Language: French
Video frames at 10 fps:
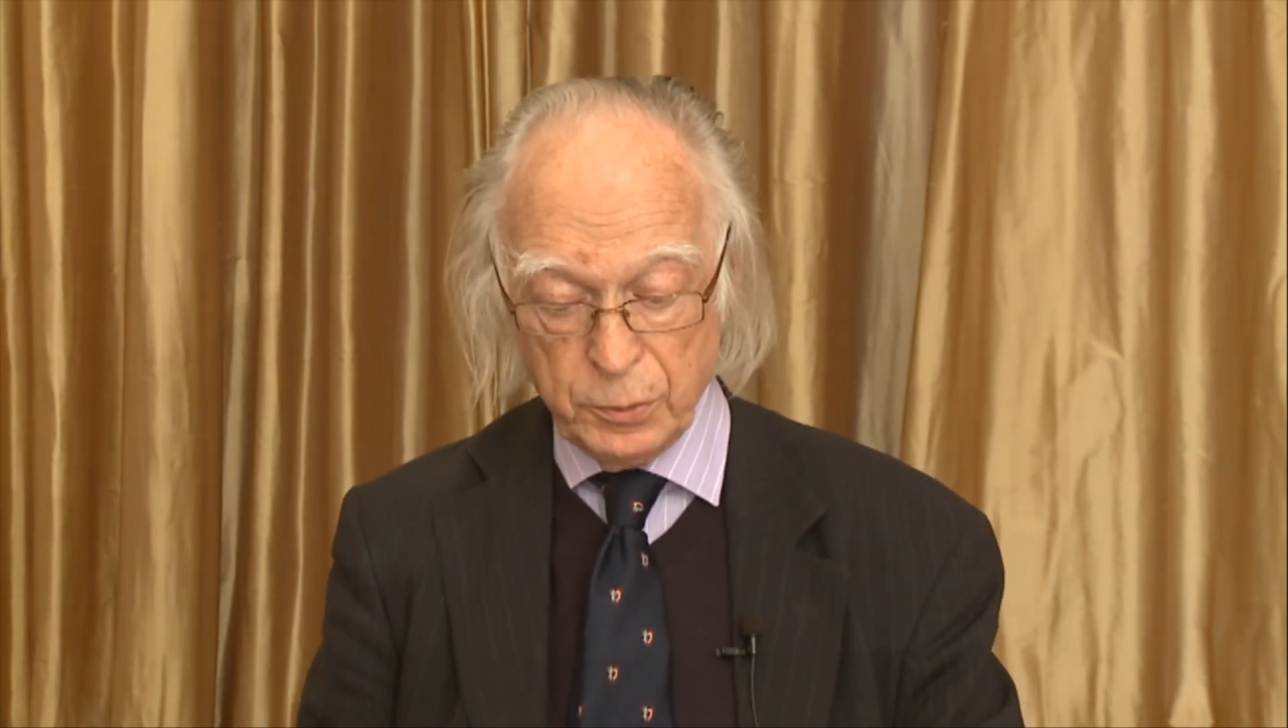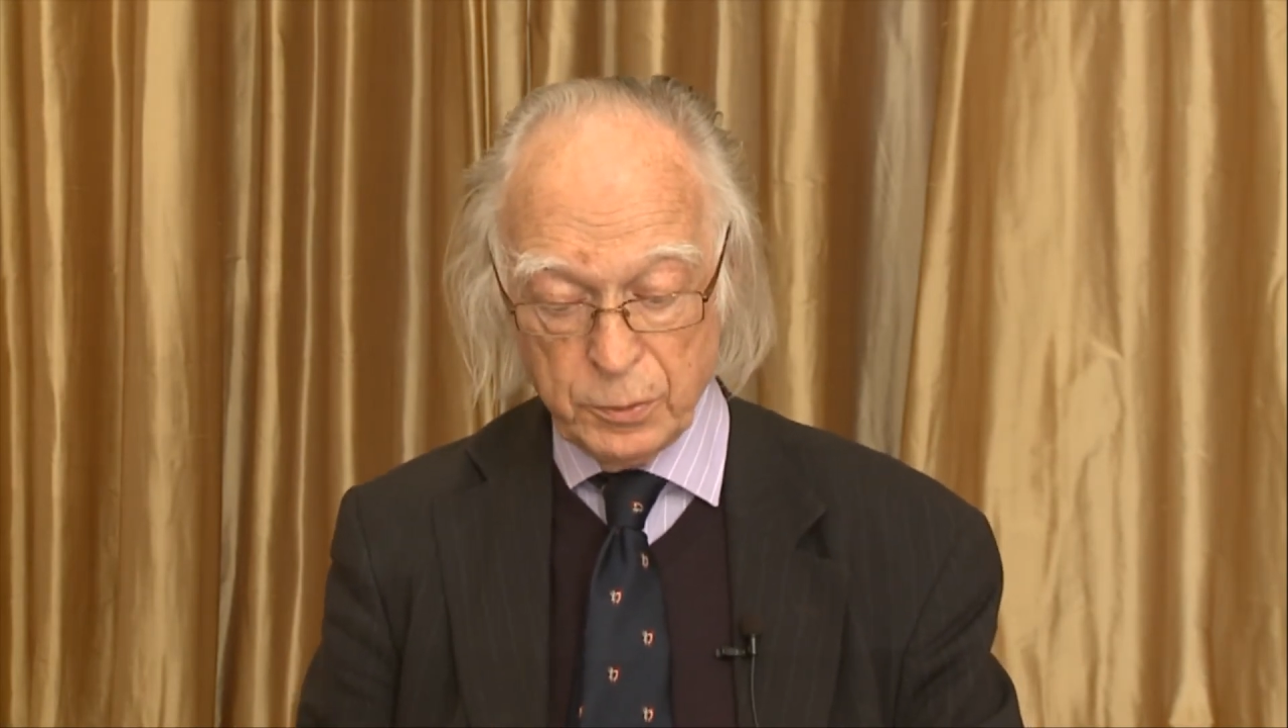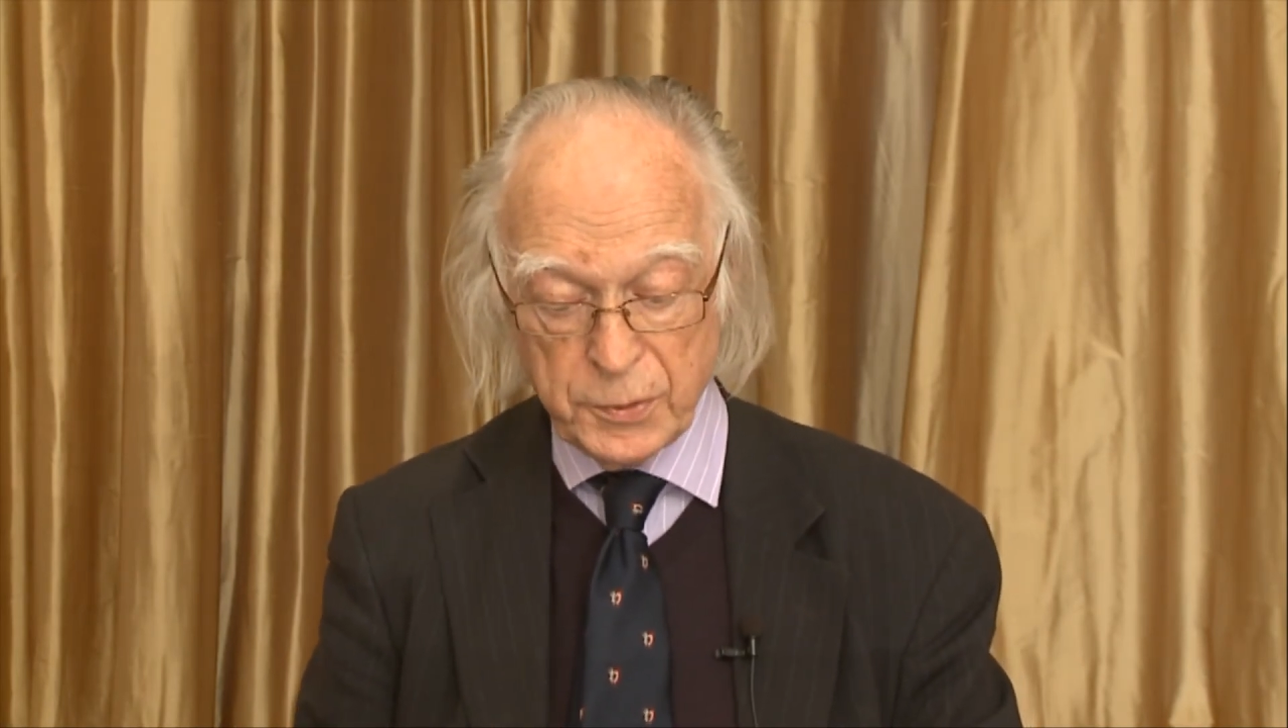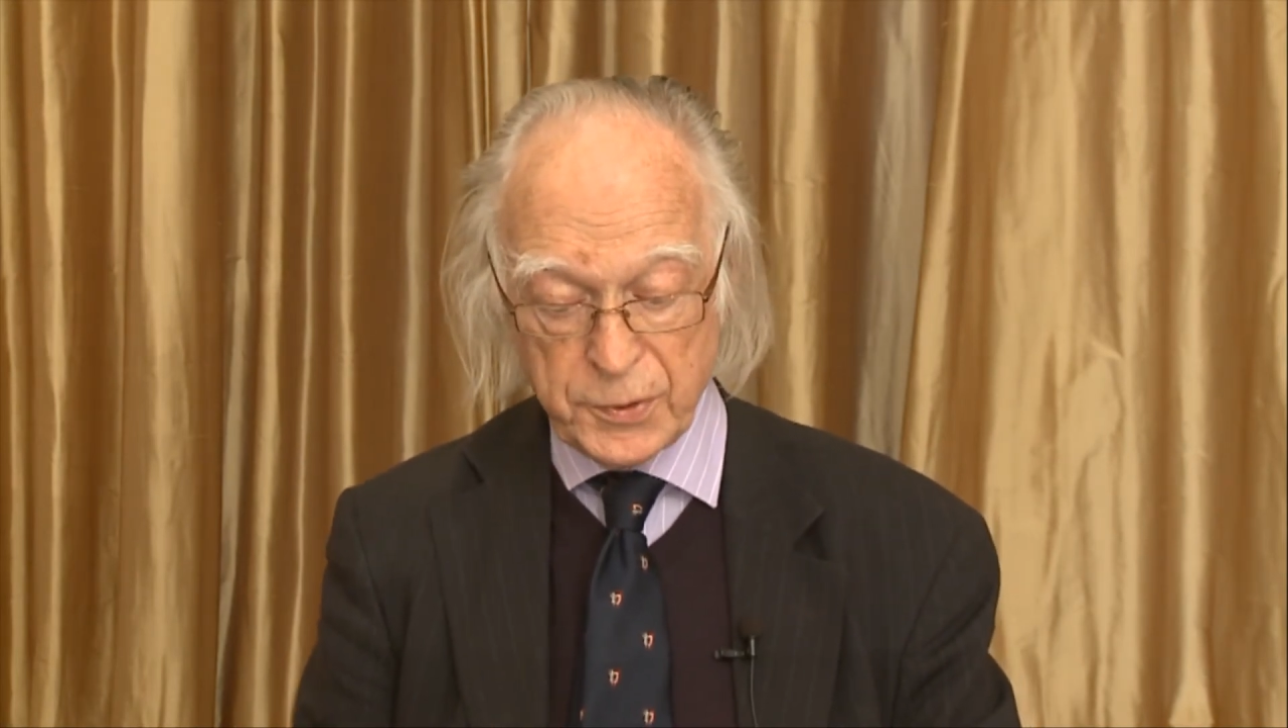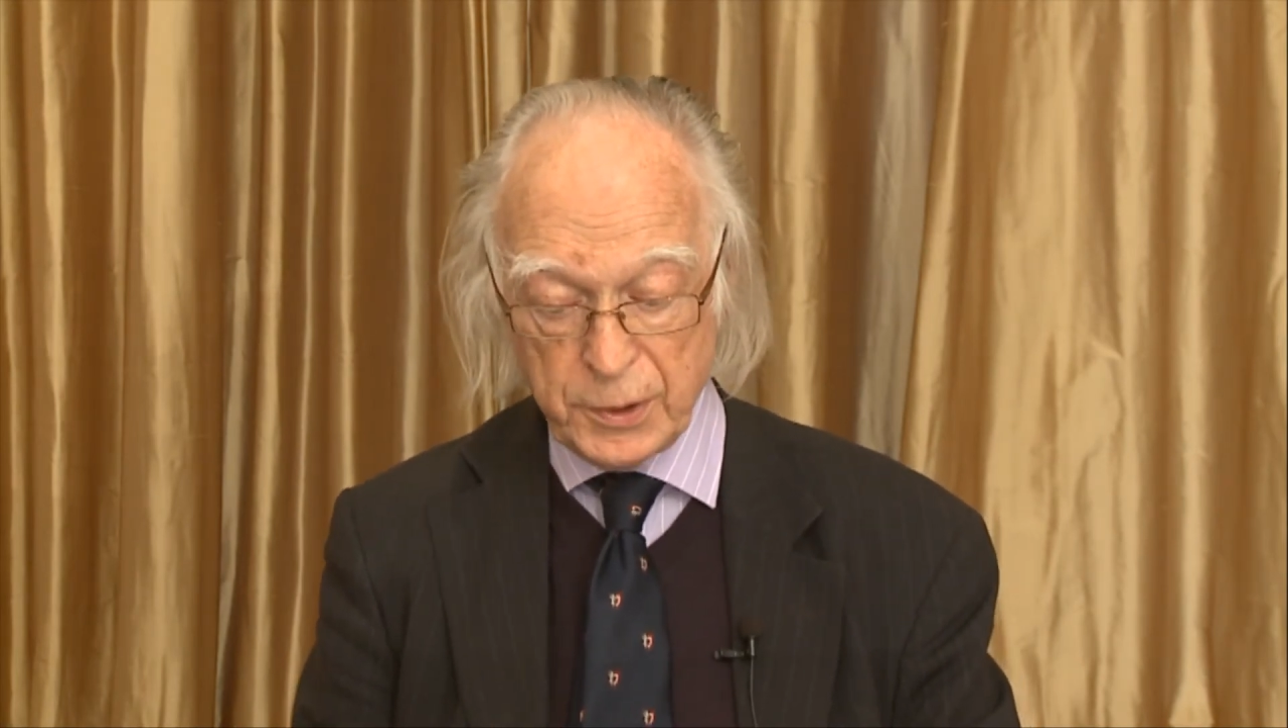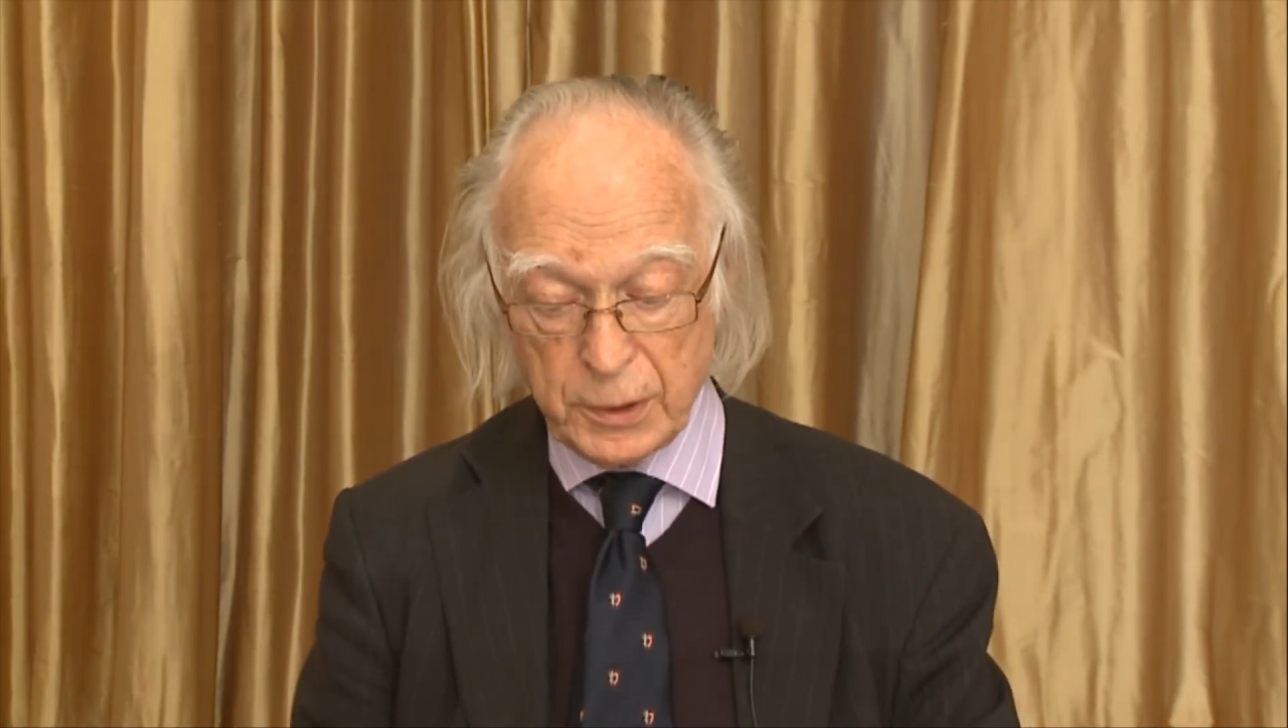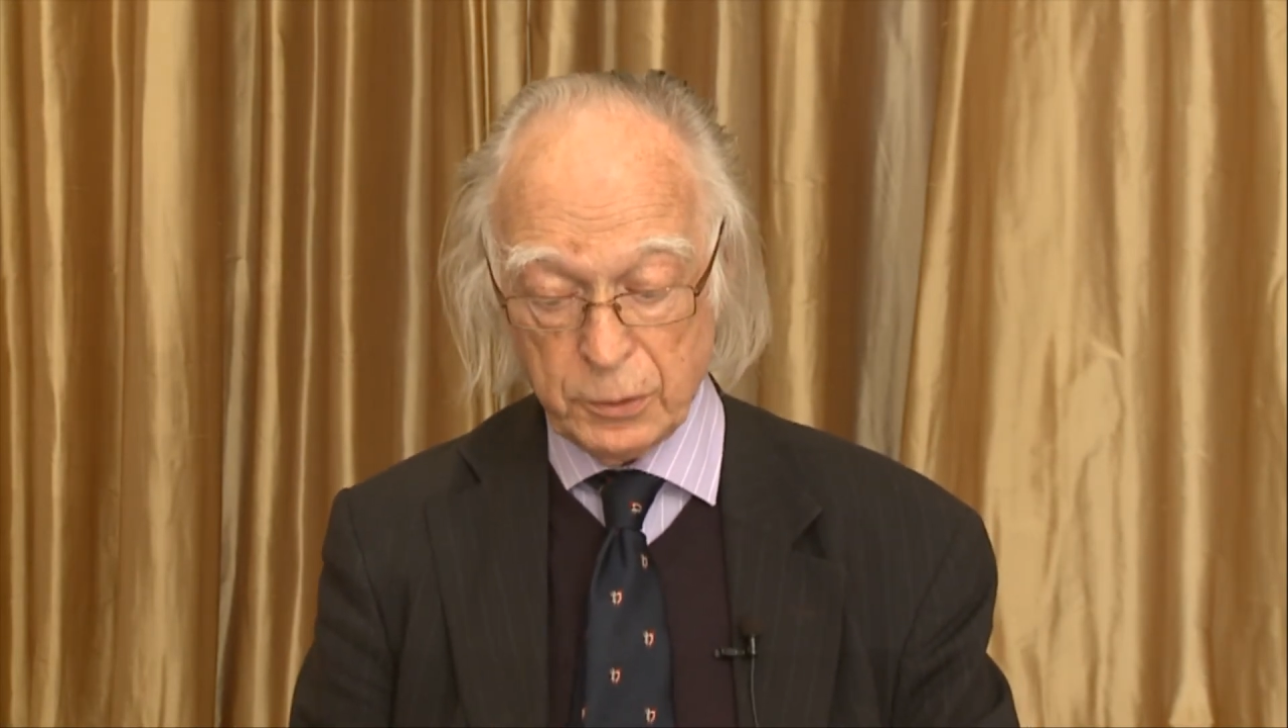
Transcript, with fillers: aussi à